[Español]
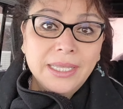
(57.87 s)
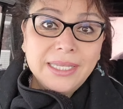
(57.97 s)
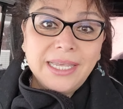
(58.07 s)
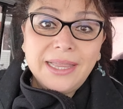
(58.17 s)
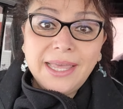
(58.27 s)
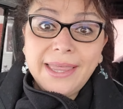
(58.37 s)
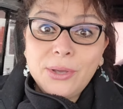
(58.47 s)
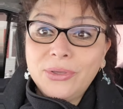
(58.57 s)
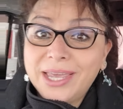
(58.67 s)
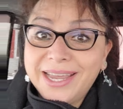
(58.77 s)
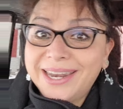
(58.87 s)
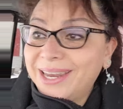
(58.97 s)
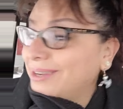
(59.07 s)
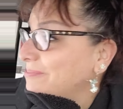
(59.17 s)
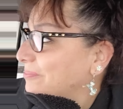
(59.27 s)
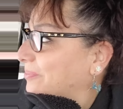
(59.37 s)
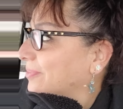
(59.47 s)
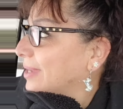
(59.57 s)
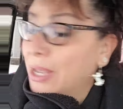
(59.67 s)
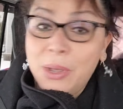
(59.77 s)
Y el día de hoy, ¿qué creen?
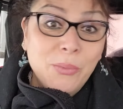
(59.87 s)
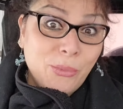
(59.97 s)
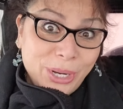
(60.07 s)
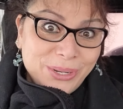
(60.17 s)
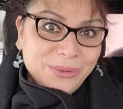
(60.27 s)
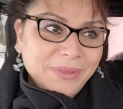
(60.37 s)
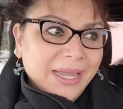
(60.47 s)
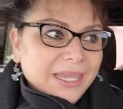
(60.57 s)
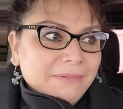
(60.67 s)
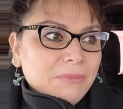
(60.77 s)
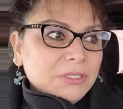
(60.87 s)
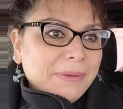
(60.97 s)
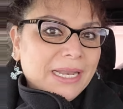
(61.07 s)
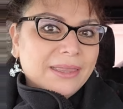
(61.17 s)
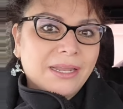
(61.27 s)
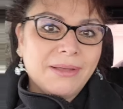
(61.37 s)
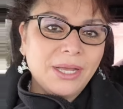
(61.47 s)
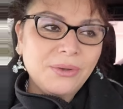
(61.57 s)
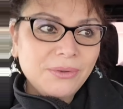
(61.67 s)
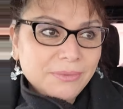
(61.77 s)
Bueno, aquí vamos para el
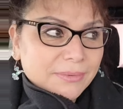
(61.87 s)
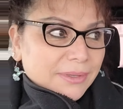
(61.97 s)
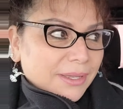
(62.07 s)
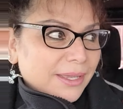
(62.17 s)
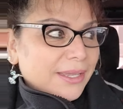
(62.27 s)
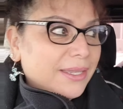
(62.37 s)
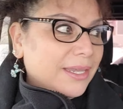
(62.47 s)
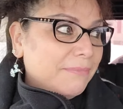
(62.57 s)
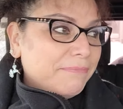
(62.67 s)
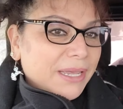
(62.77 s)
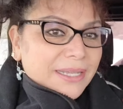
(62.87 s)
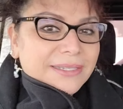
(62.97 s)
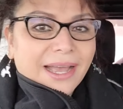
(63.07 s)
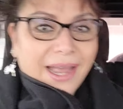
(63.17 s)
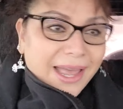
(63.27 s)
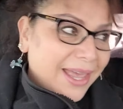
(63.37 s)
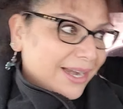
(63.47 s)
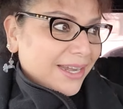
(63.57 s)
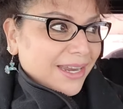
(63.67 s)
trabajo y empieza a caer